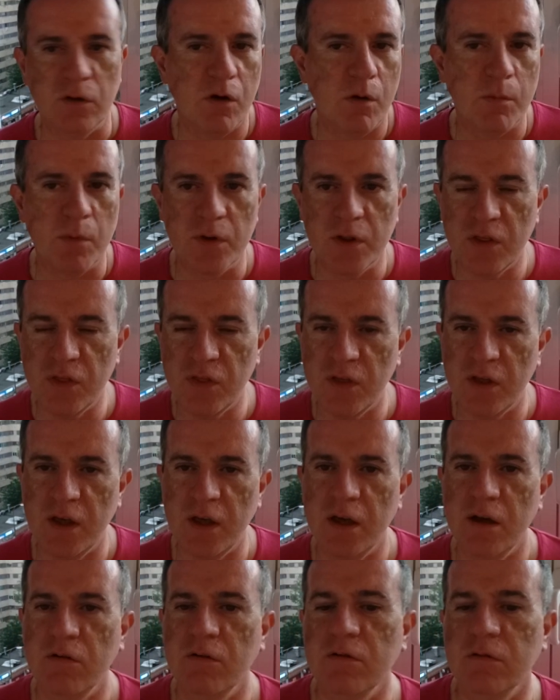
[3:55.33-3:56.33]
Como
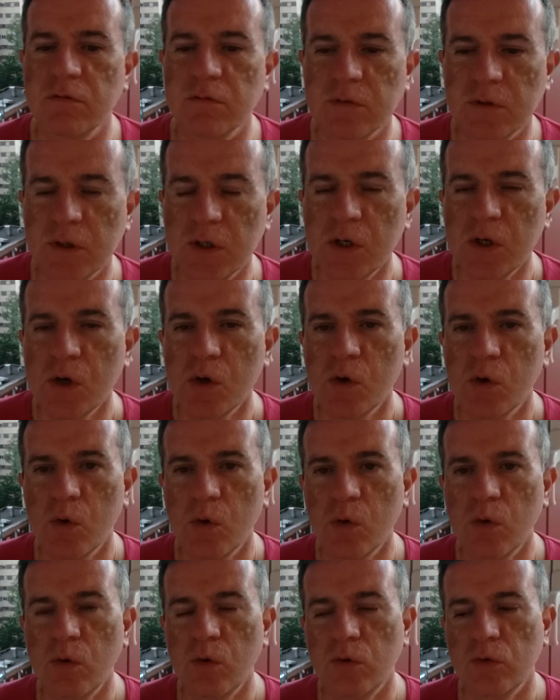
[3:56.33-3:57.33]
dice un,
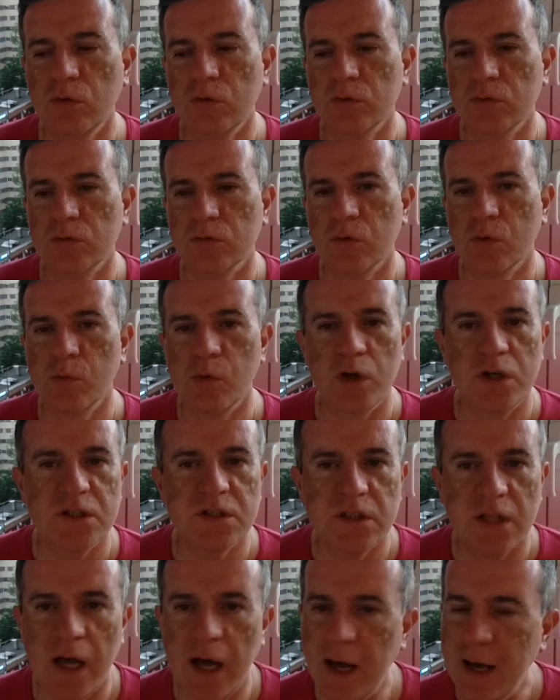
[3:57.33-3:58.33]

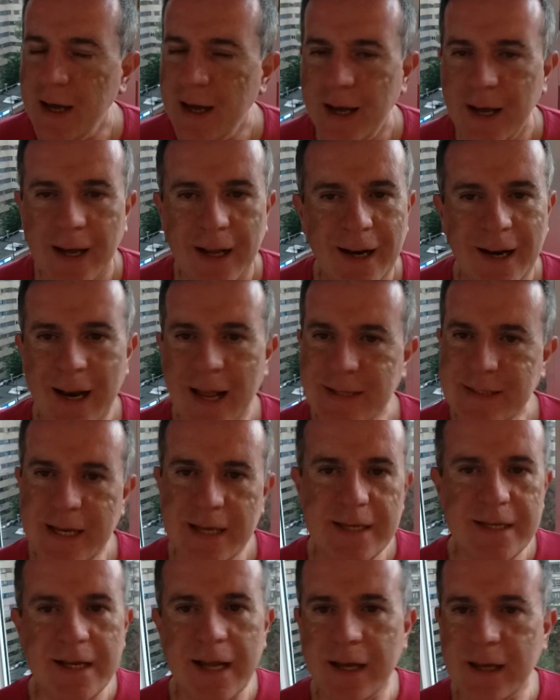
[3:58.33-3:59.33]
humorista, las
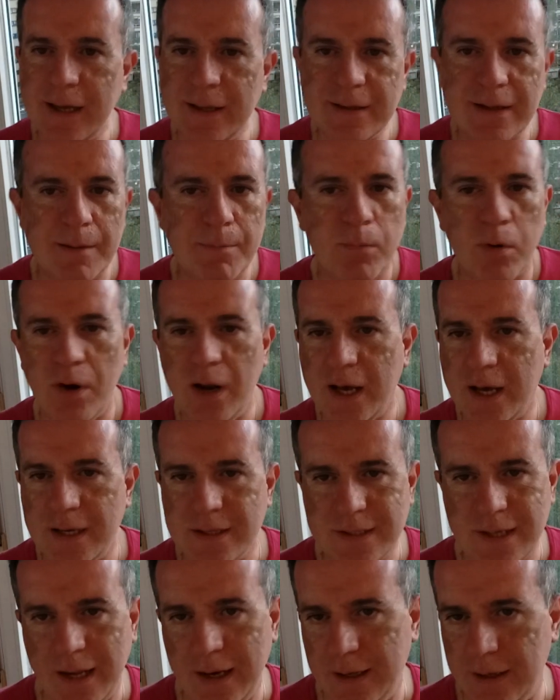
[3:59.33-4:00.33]
gallinas que entran por las que
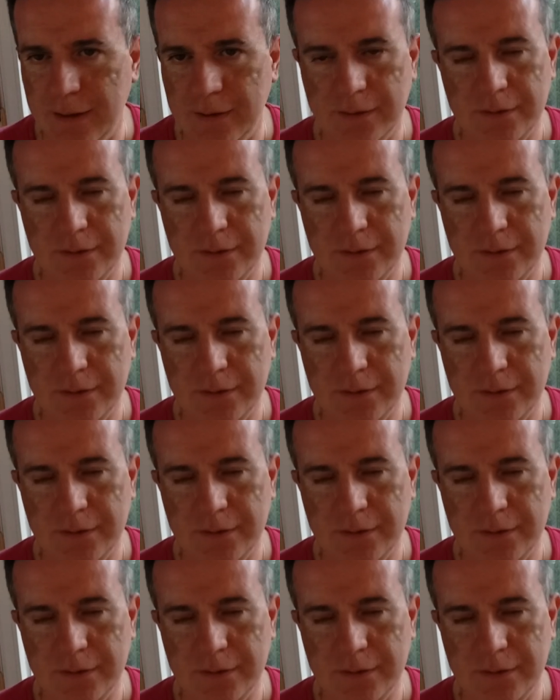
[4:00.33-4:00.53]
salen.